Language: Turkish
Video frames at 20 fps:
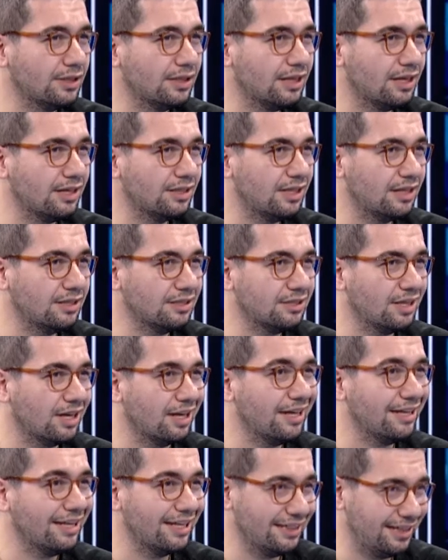kadar
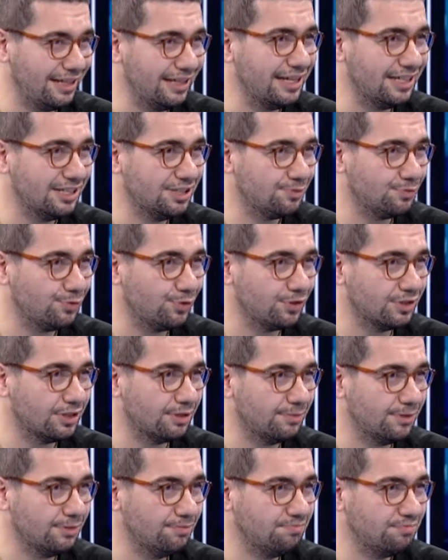hareketli geçmiyor
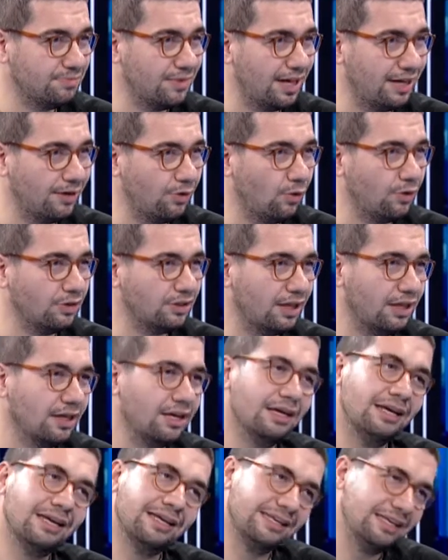tabii. Yani orada
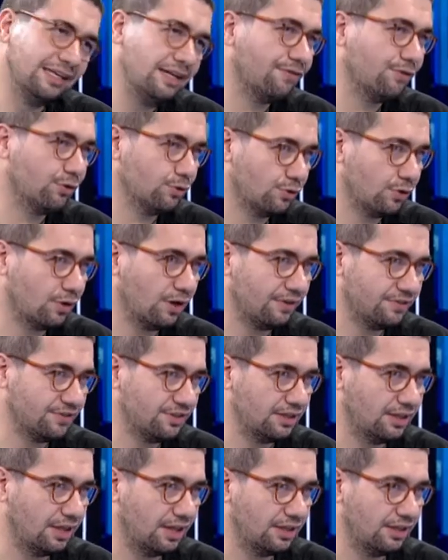yine
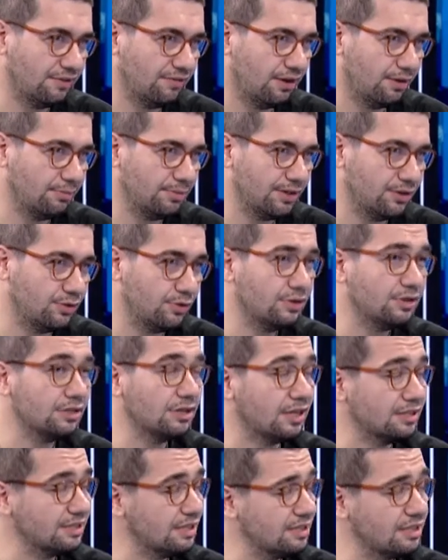fotoğrafçılığa devam ediyor.
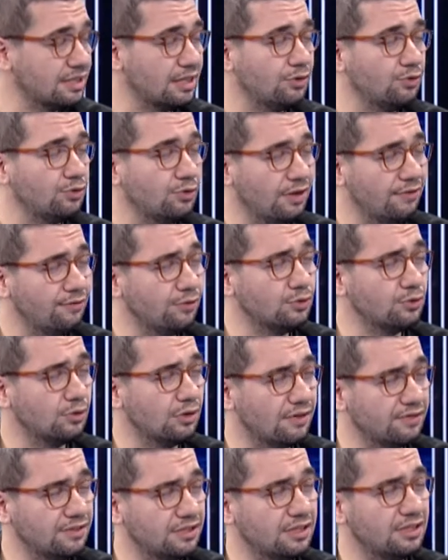Aslında Yunan
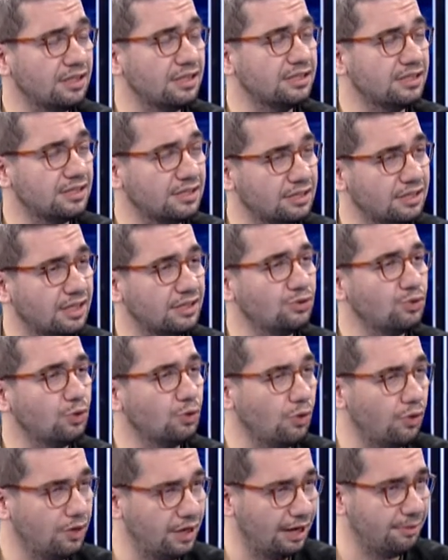fotoğrafçılığı açısından
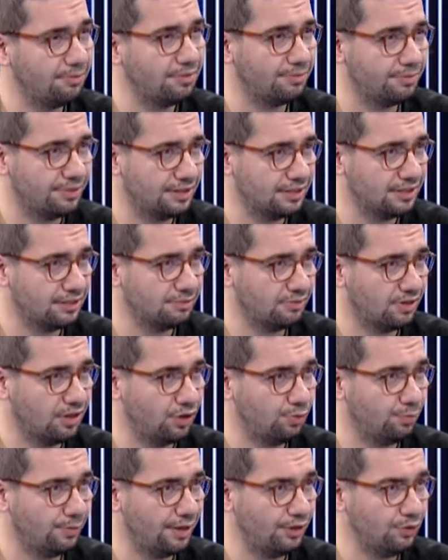çok önemli bir isim
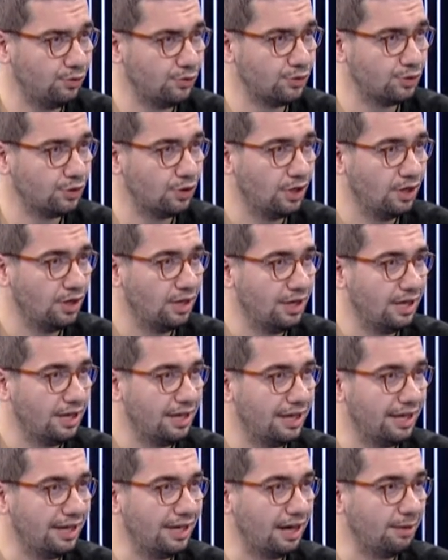Kalumenos.
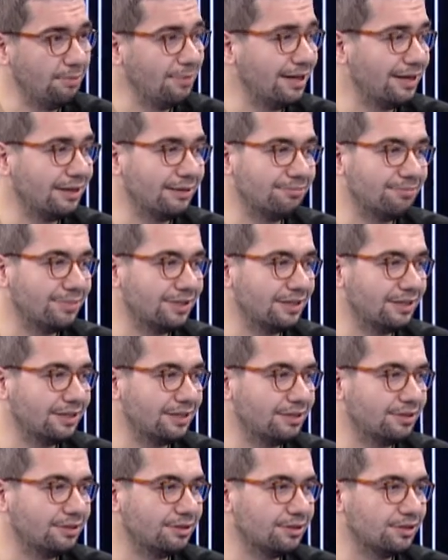E, ama
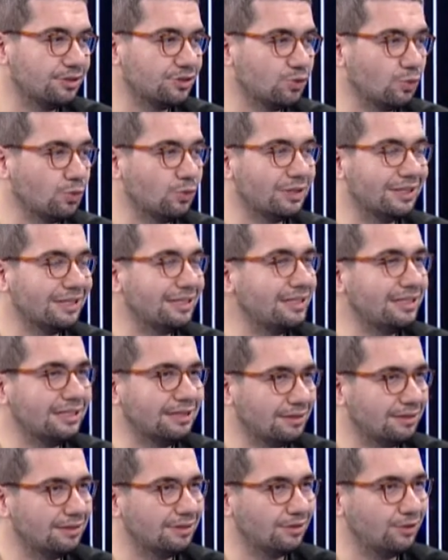e, çok kırgın
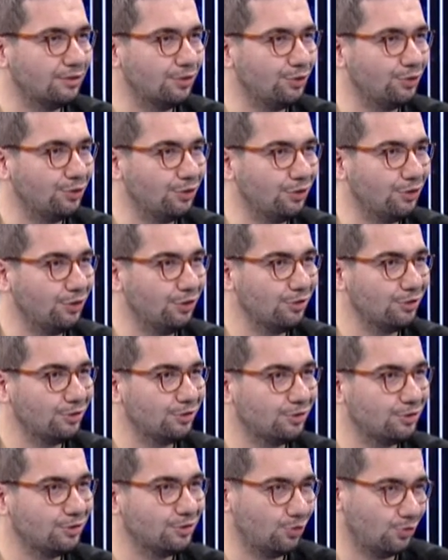ölüyor.
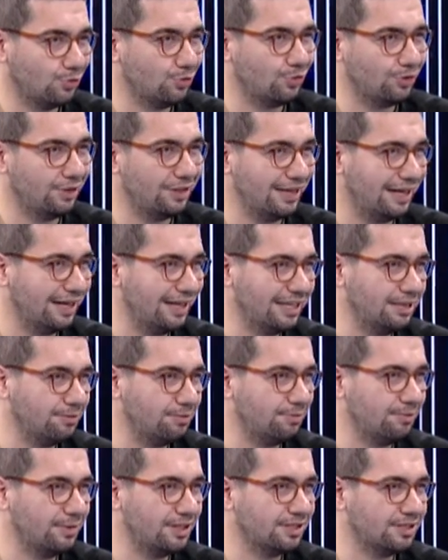Çok e, yani
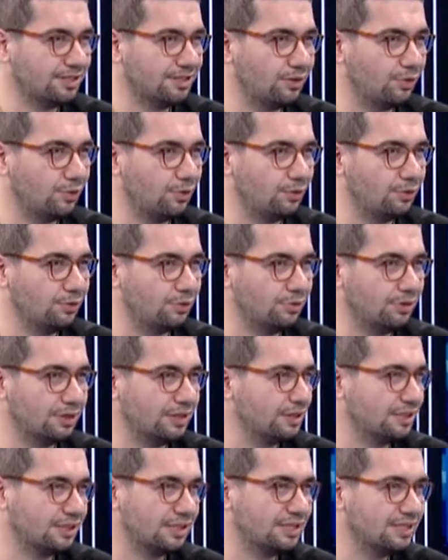2005'te öldüğünde
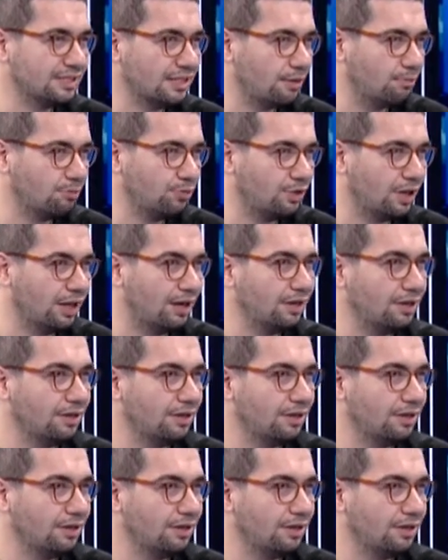işte İstanbul'a